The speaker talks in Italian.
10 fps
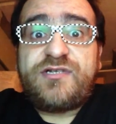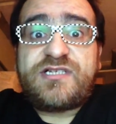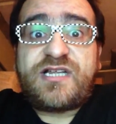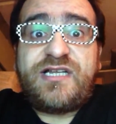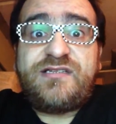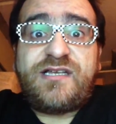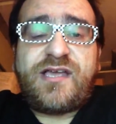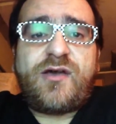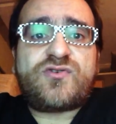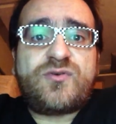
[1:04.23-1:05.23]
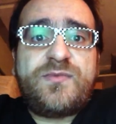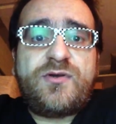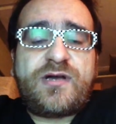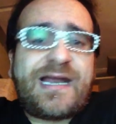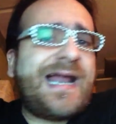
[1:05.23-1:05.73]
iscritti che ho sul
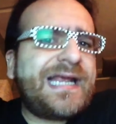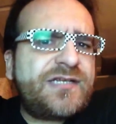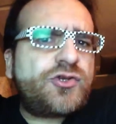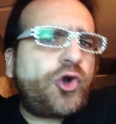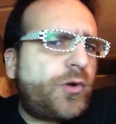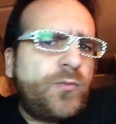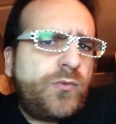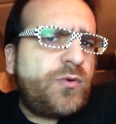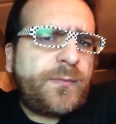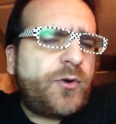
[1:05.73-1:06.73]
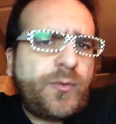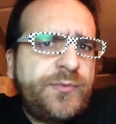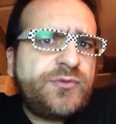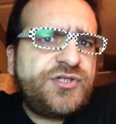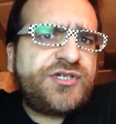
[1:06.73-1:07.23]
mio canale, che sono comunque poco
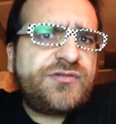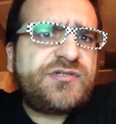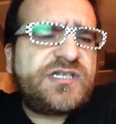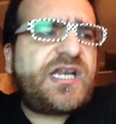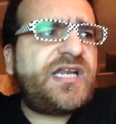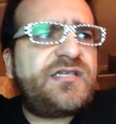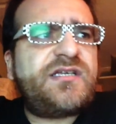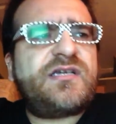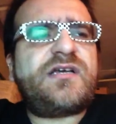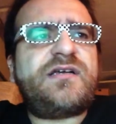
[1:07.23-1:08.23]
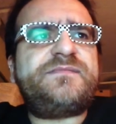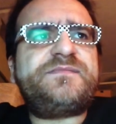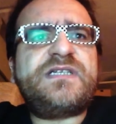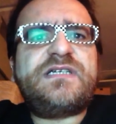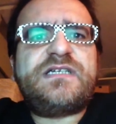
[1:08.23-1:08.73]
più di 100 iscritti.
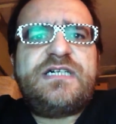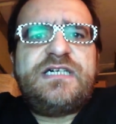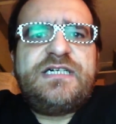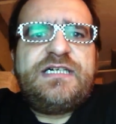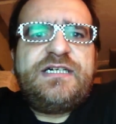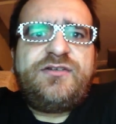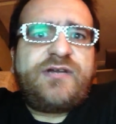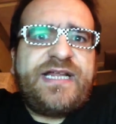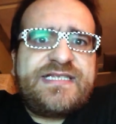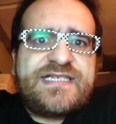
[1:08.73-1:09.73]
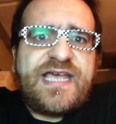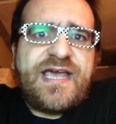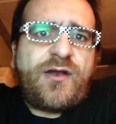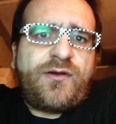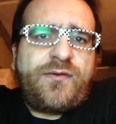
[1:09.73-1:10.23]
Non è
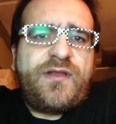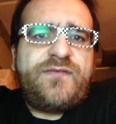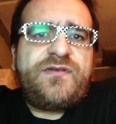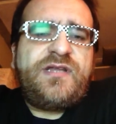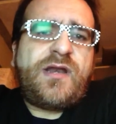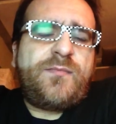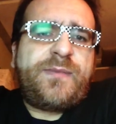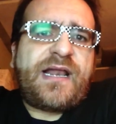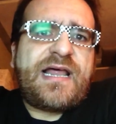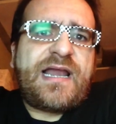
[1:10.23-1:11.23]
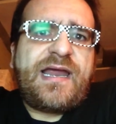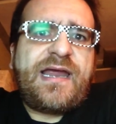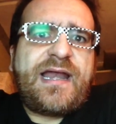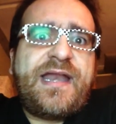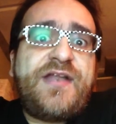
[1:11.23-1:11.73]
zero, quindi vuol dire non
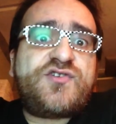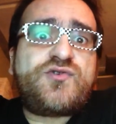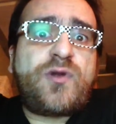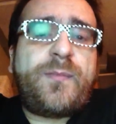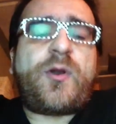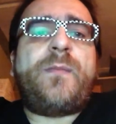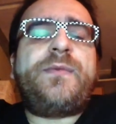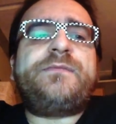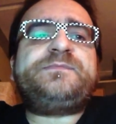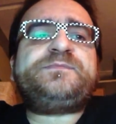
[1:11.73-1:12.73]
parlare a nessuno proprio.